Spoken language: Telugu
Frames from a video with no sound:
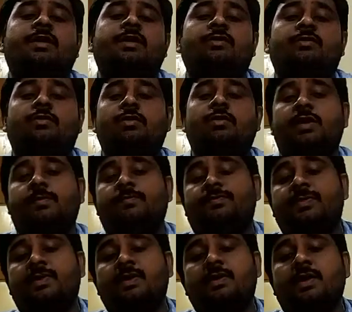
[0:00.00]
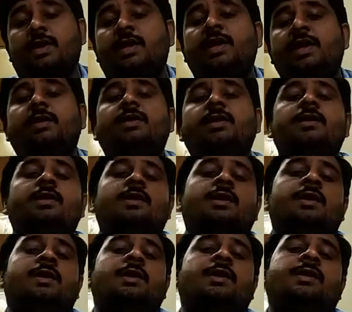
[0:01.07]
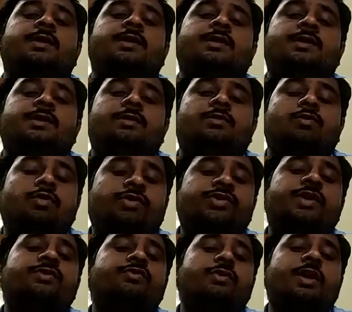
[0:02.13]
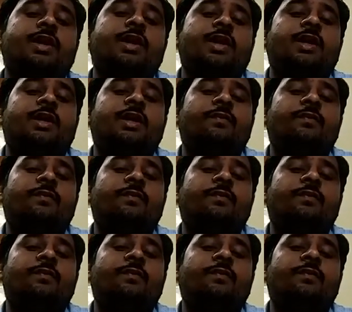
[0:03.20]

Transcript: తెలుసుకోవాలి అంటే క్వశ్చన్ చూడండి